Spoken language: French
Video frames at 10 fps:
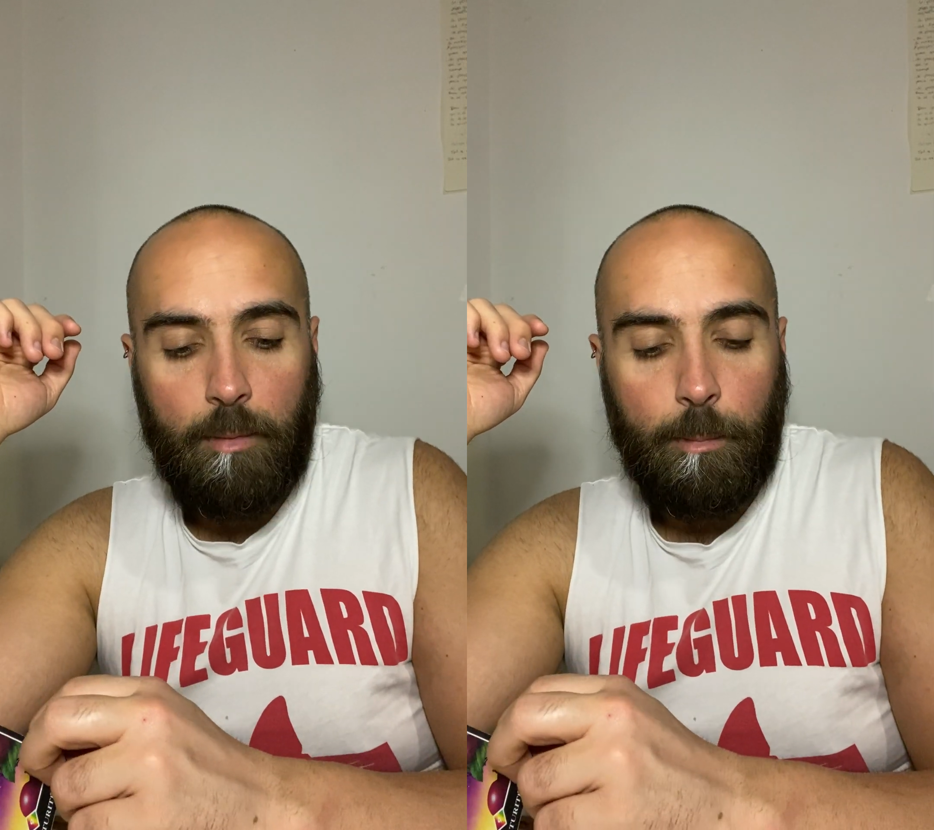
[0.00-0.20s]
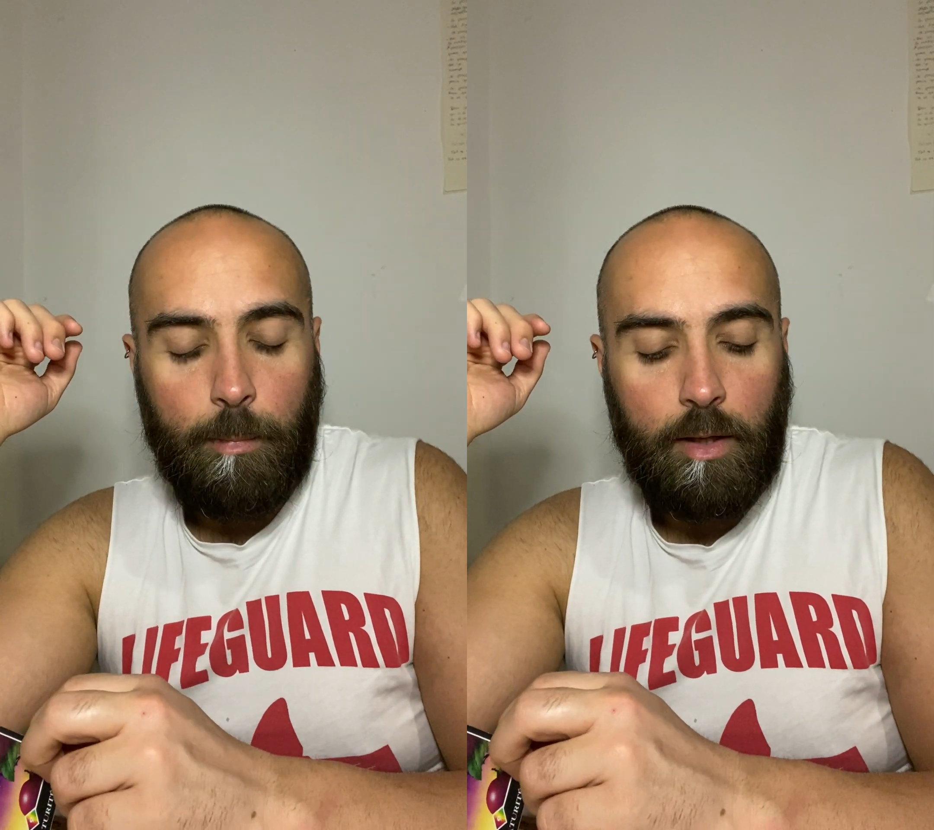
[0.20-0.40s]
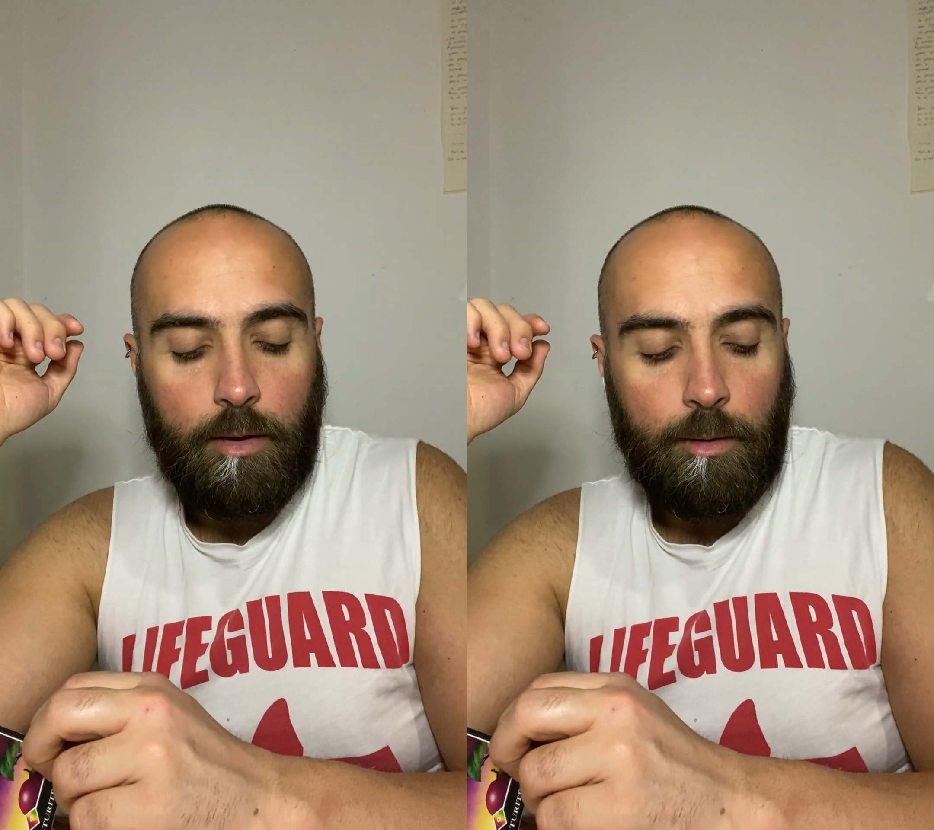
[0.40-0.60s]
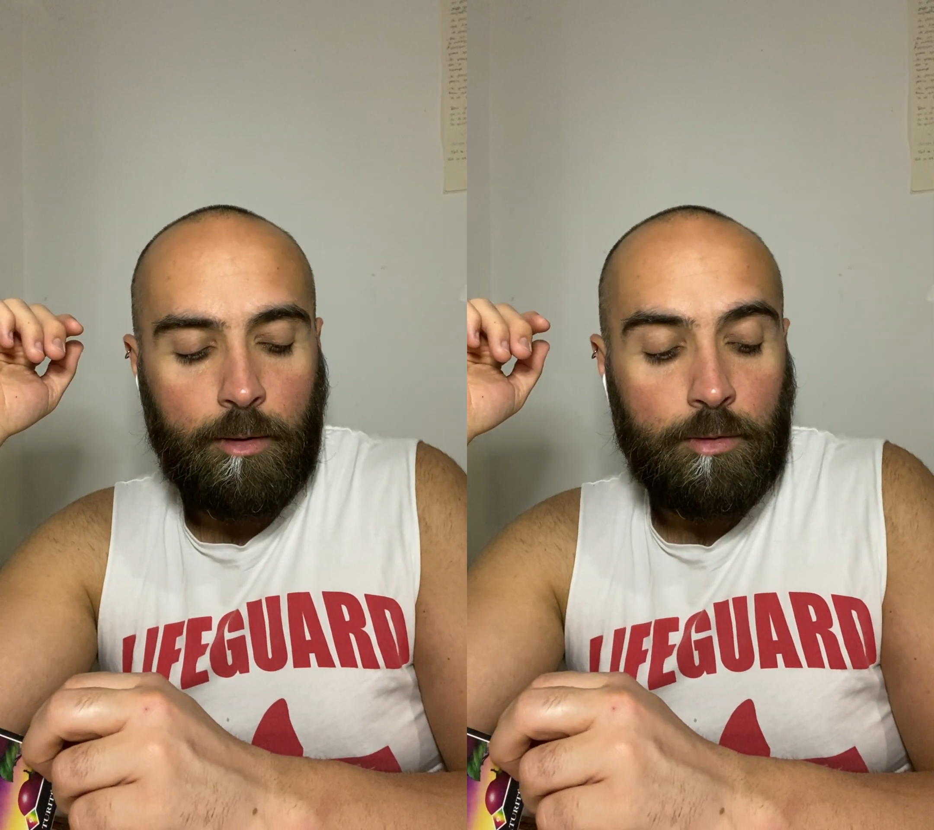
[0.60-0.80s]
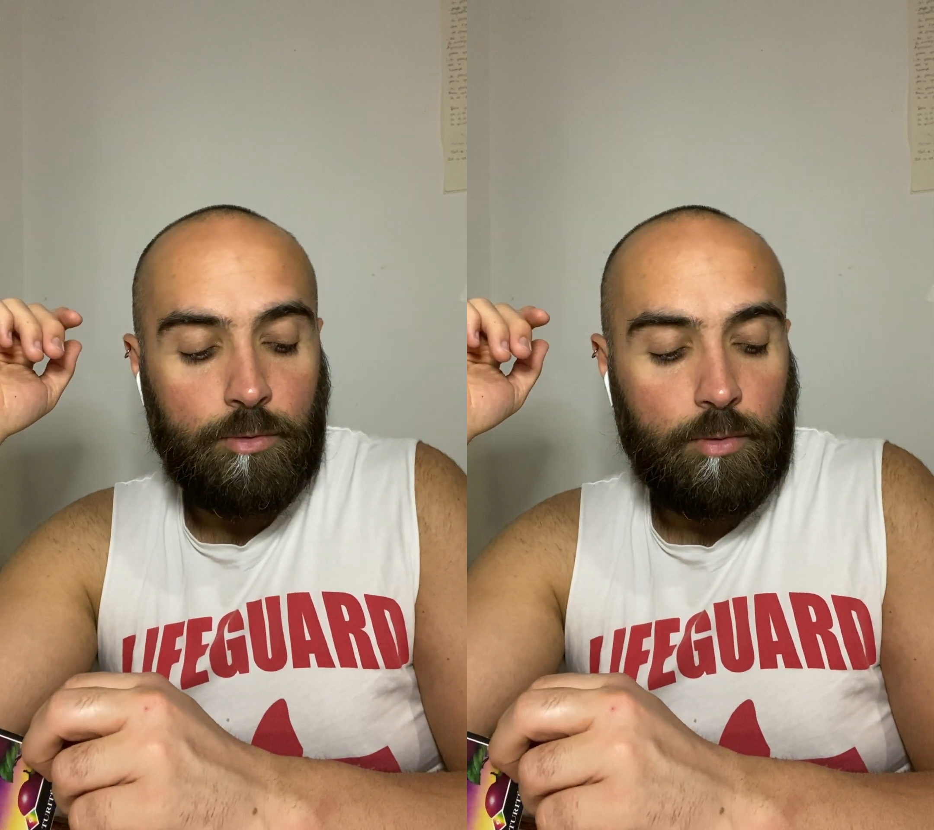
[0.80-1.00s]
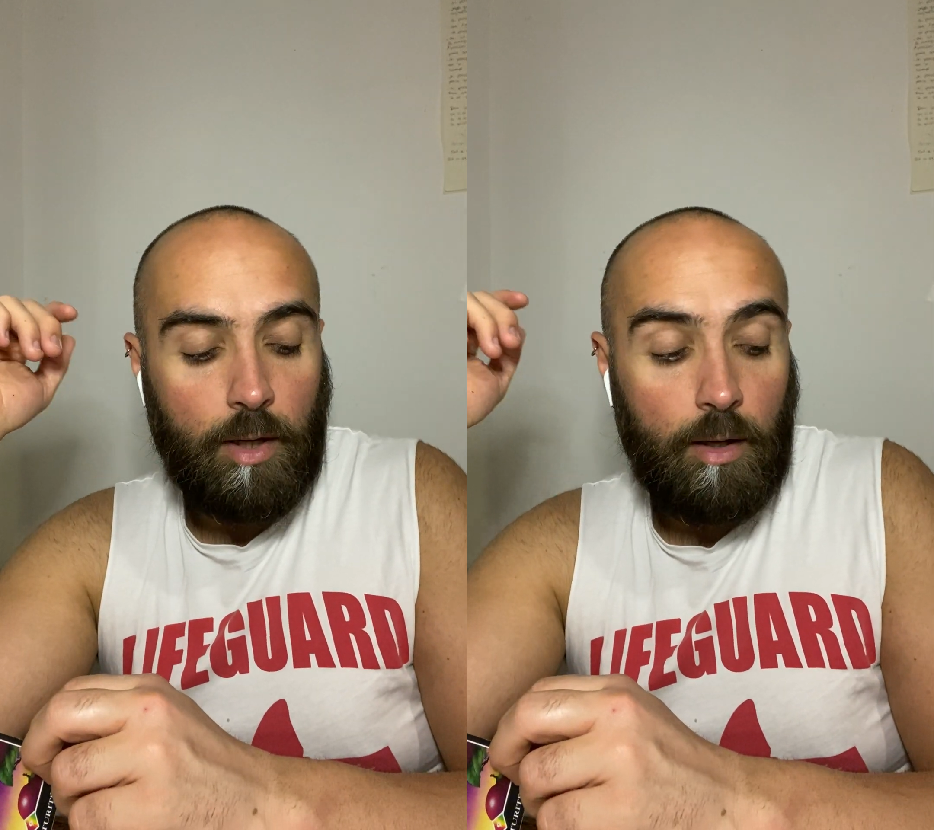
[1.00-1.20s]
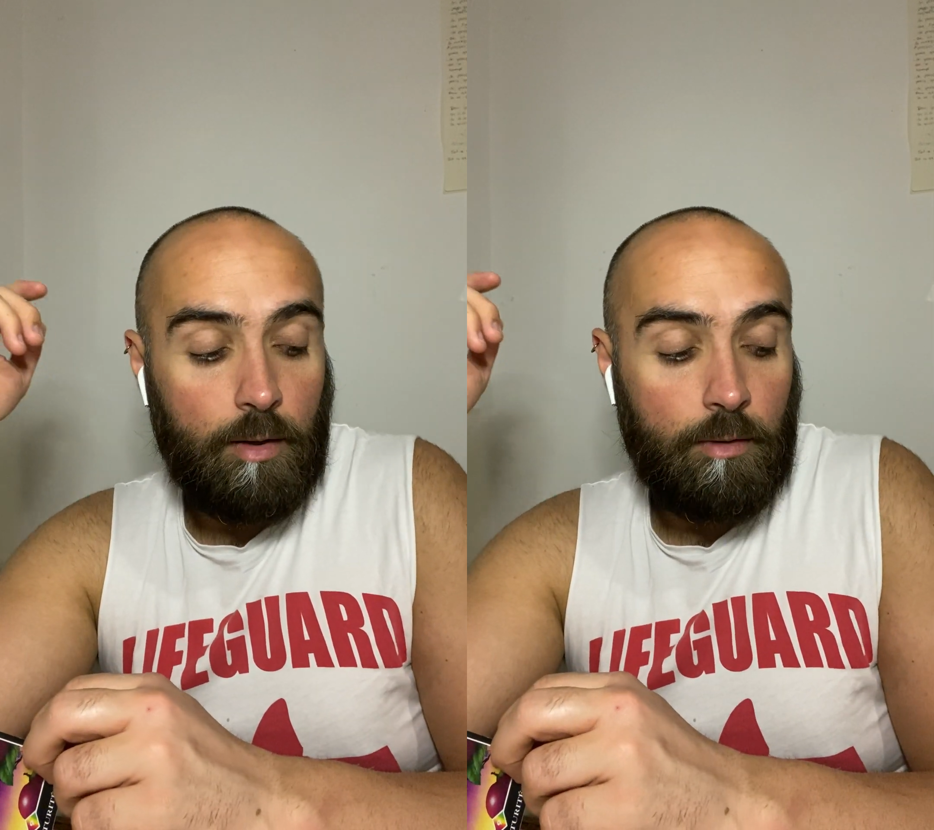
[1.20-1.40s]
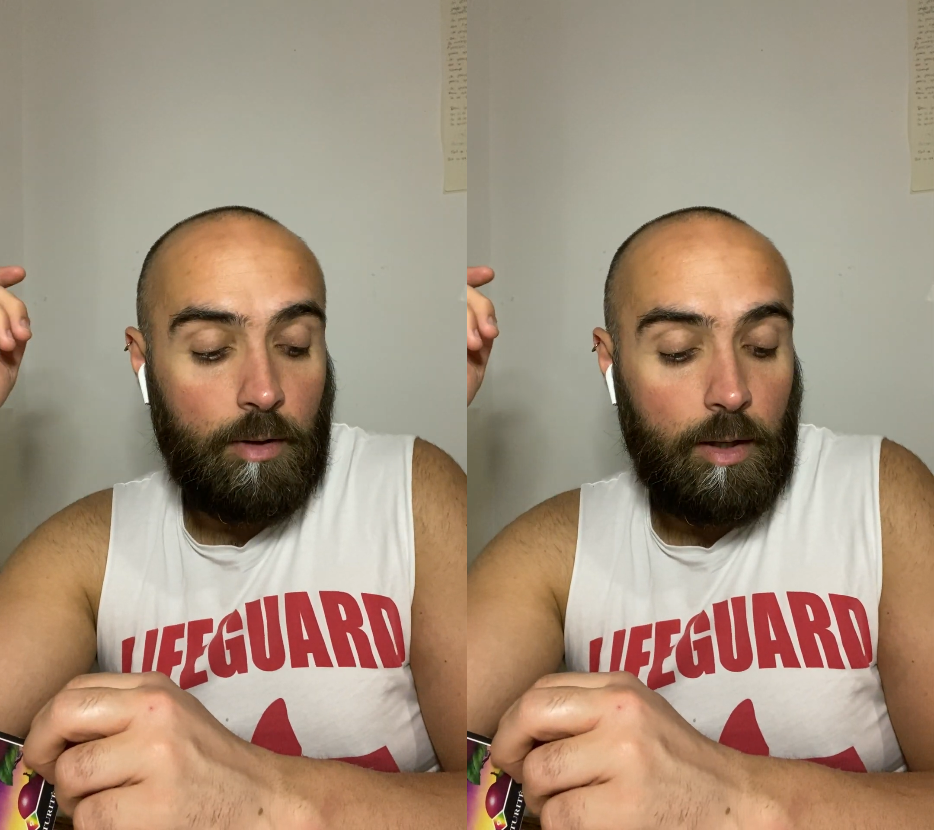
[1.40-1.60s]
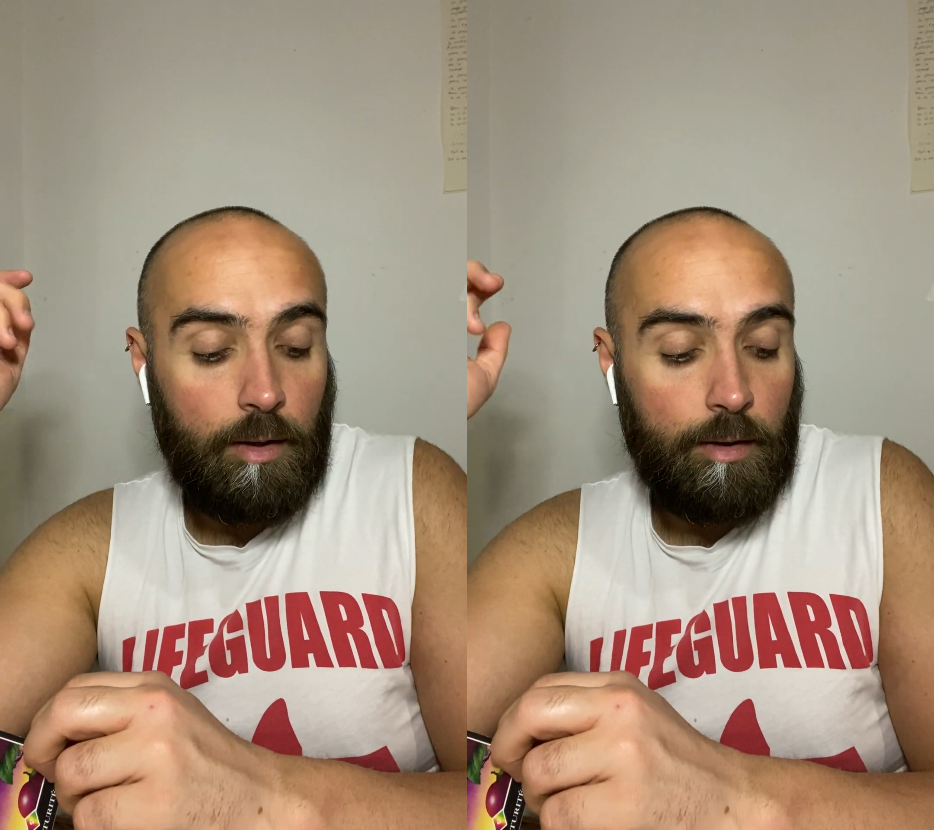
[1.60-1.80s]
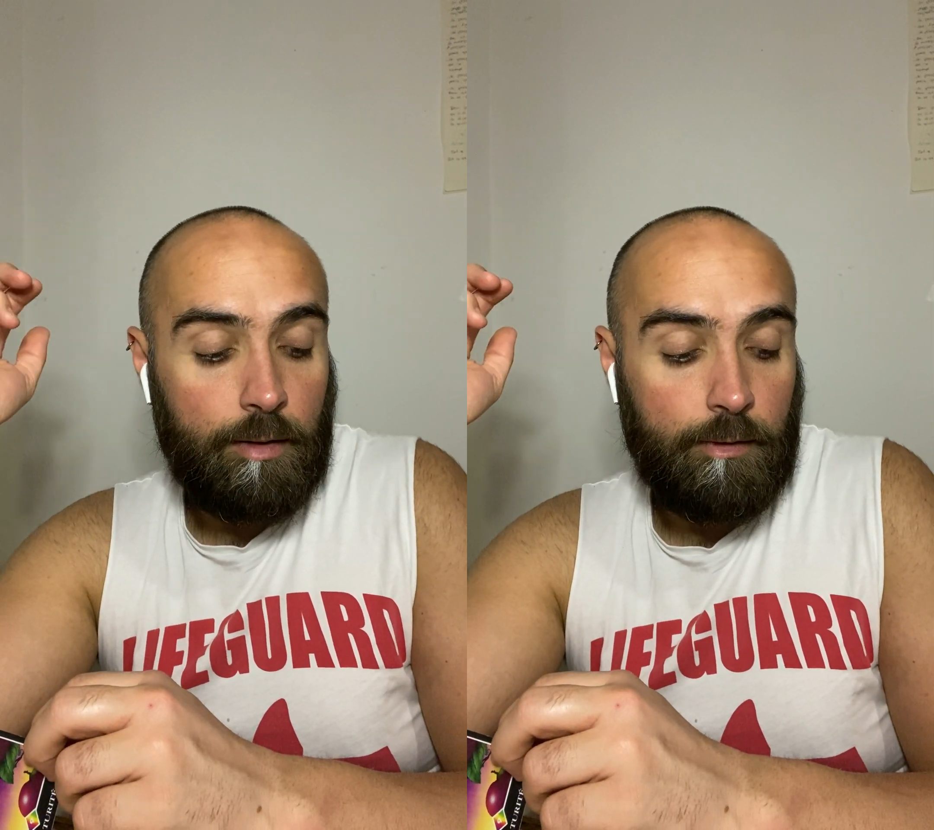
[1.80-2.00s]
Mais en tout cas,
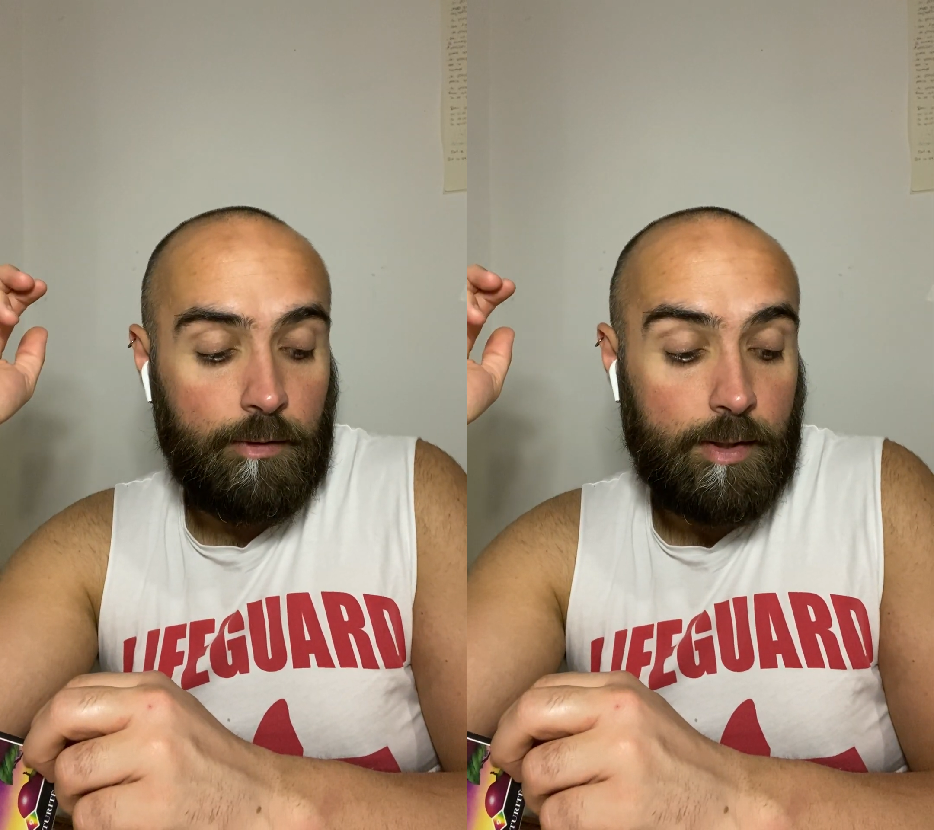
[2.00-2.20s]
voilà, hein,